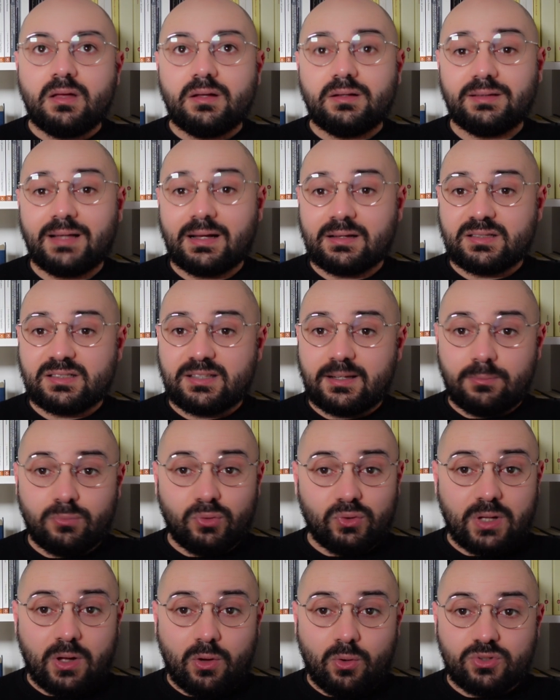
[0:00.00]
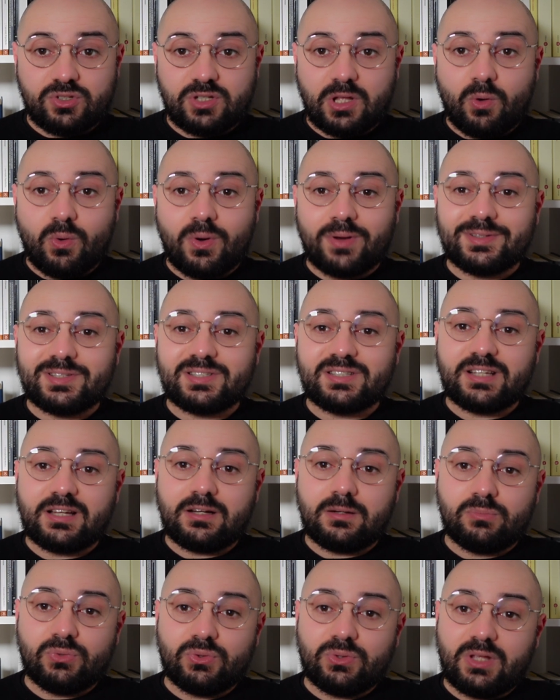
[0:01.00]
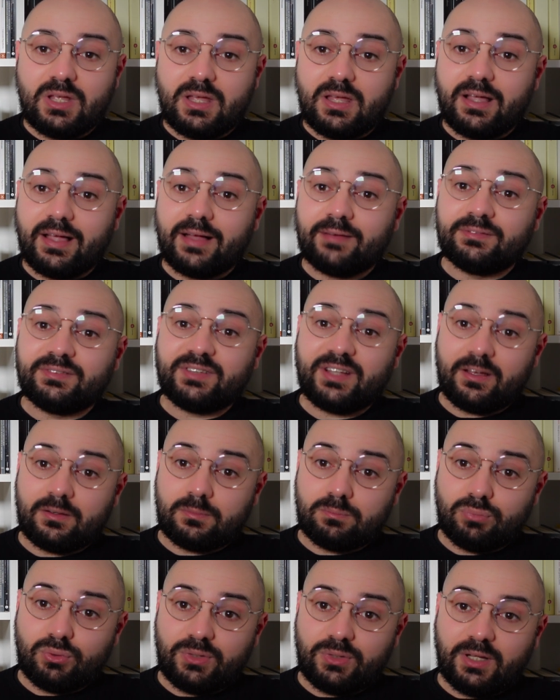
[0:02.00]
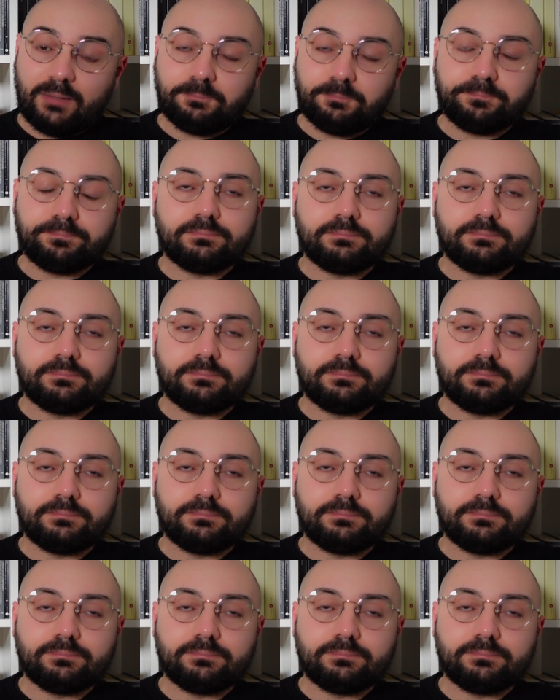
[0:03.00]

da Anselmo d'Aosta o Anselmo di Cantepoli.